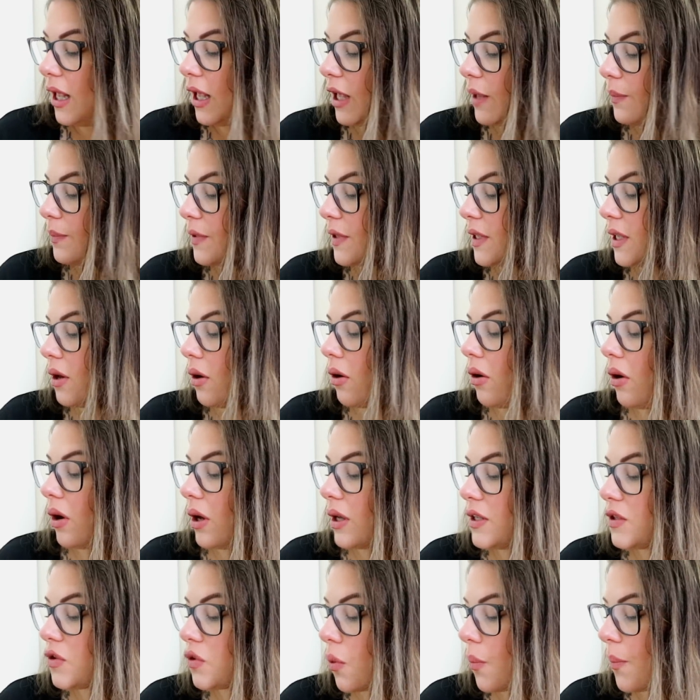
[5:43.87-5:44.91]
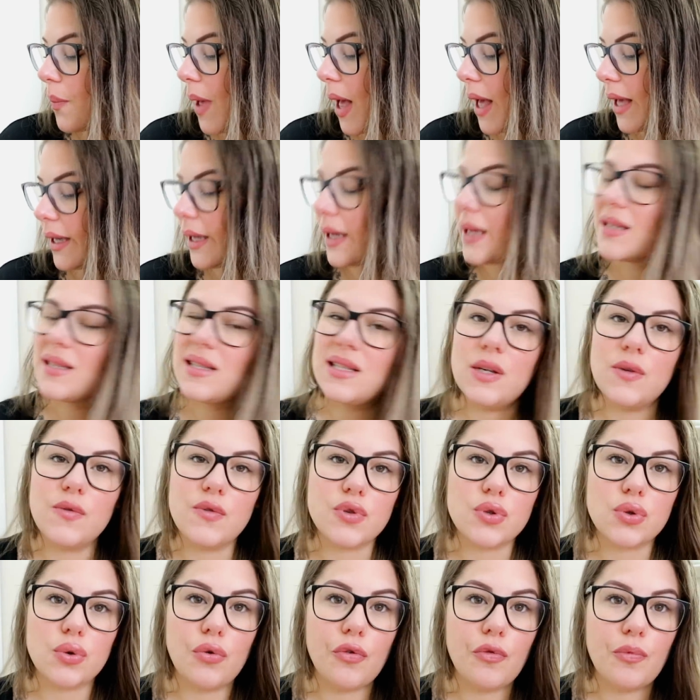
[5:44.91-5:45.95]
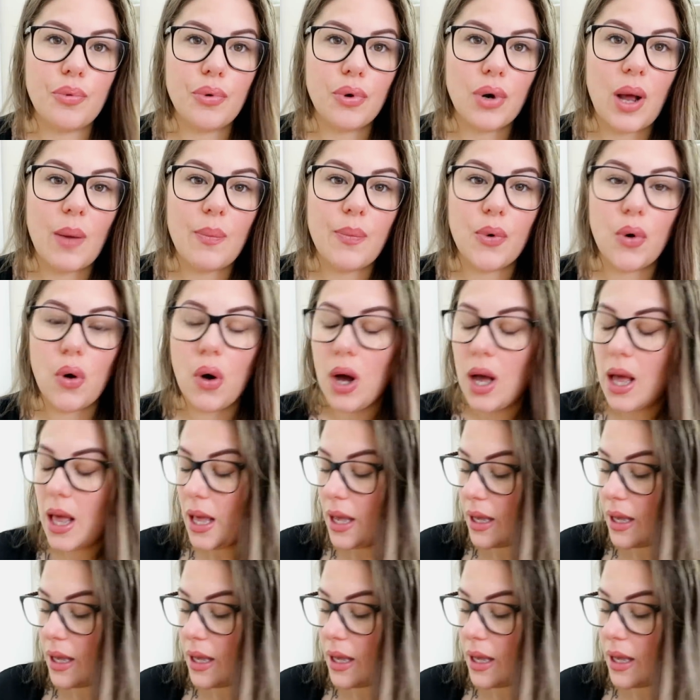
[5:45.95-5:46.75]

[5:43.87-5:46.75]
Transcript: Et puis, euh, ils sont pas agressifs, je trouve, pour la peau.